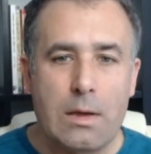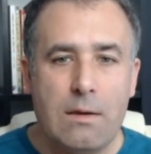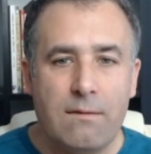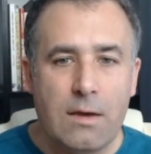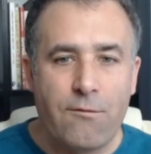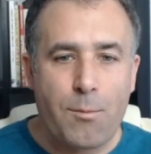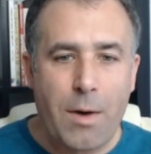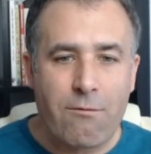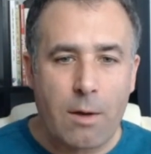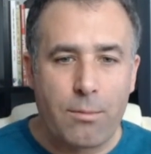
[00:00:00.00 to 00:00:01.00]
Ici, il ne faut
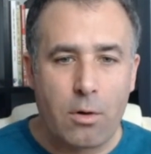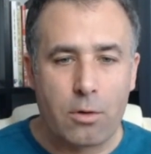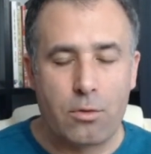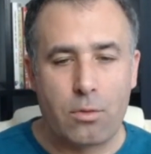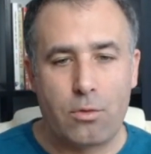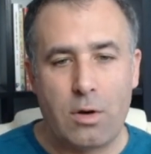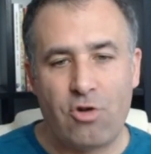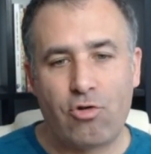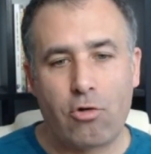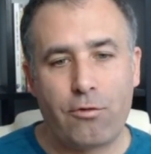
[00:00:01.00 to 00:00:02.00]
pas avoir peur de,
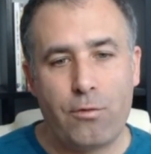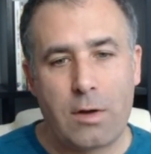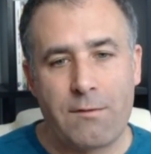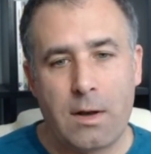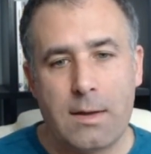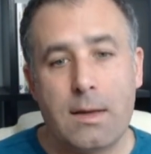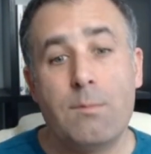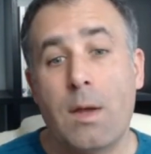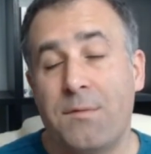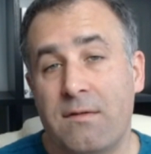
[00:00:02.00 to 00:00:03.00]
l'échange fou cavalier,
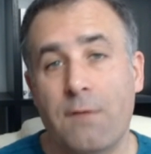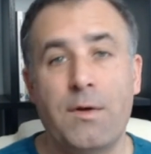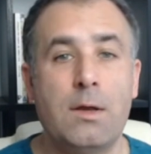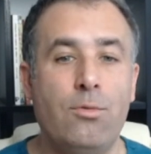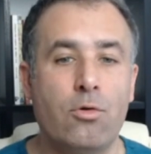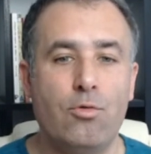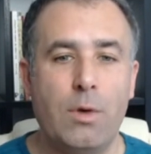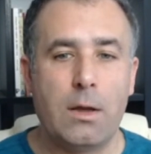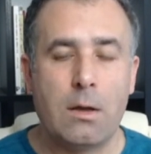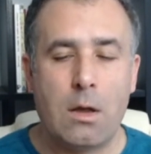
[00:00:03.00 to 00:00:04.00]
même si ça fait des pions
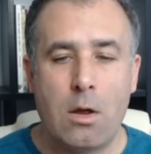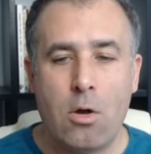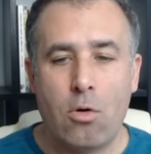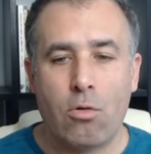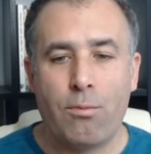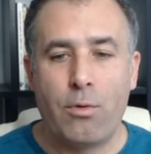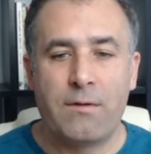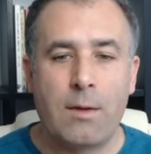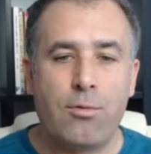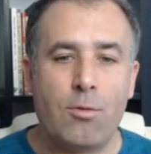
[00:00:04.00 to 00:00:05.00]
doublés. On peut
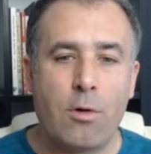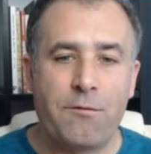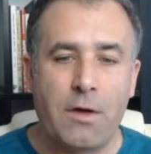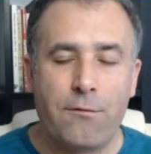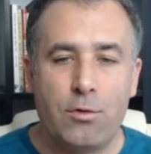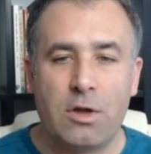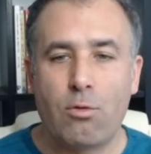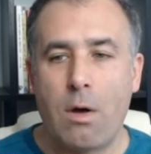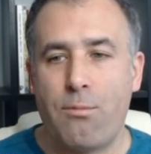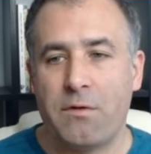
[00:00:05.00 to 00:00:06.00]
simplement faire fou des
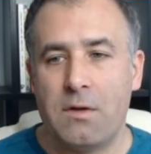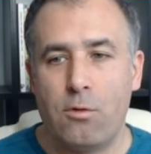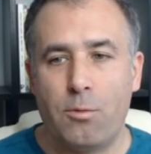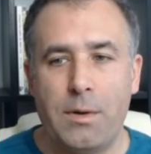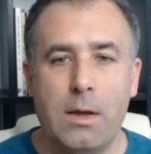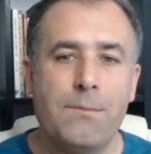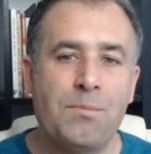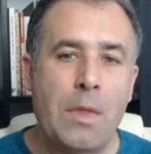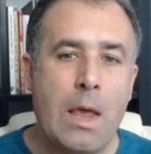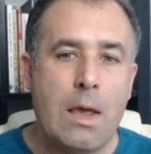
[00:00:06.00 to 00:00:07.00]
3 pour se développer.
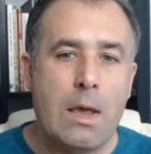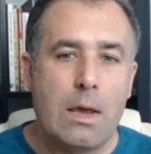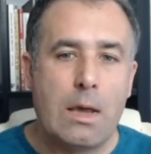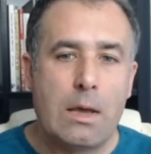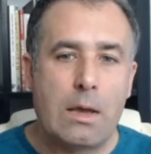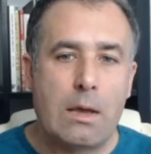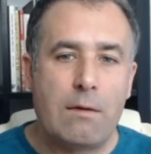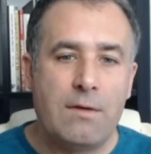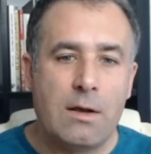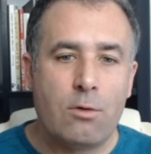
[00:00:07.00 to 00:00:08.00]
Et
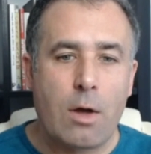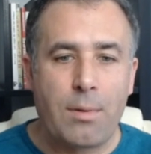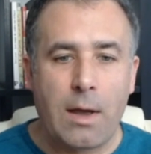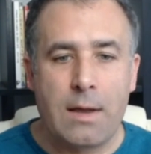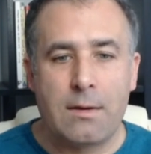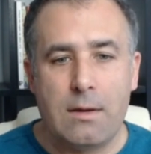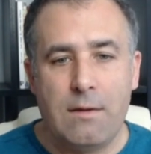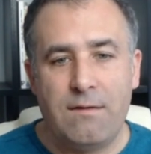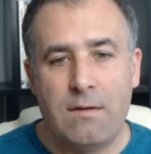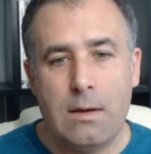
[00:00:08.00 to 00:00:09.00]
si les noirs prennent
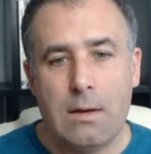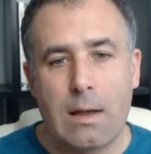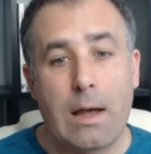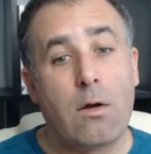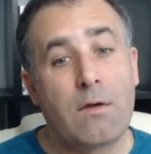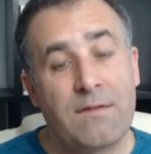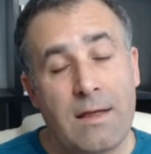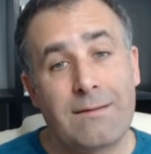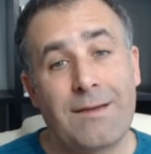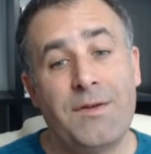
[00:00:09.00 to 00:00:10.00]
ici, alors
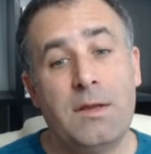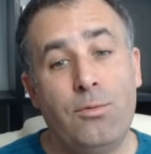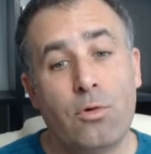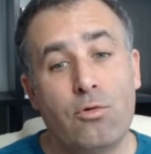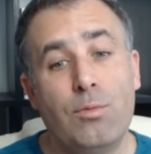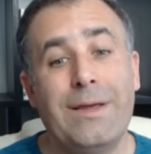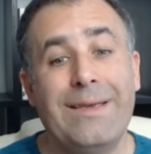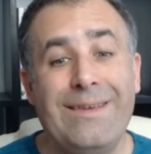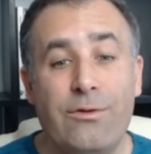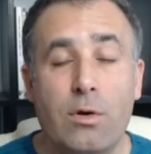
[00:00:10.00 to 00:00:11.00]
certes, ça fait des pions
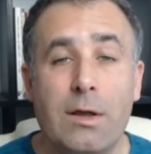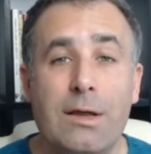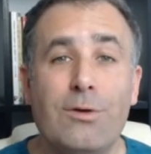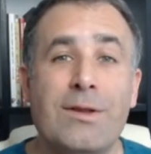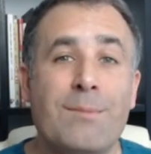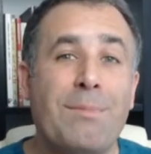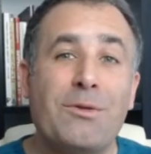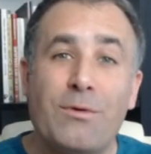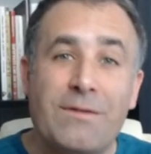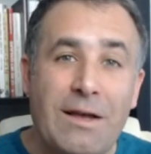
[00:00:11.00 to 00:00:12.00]
doublés isolés, on n'aime pas
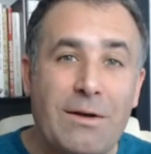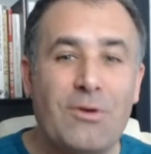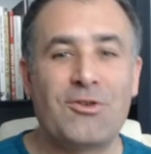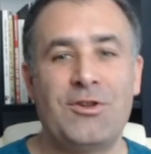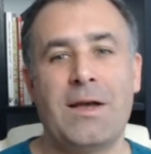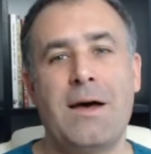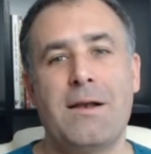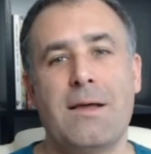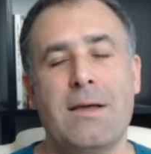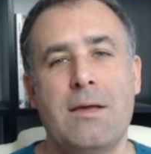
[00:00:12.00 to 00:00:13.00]
trop ça en général,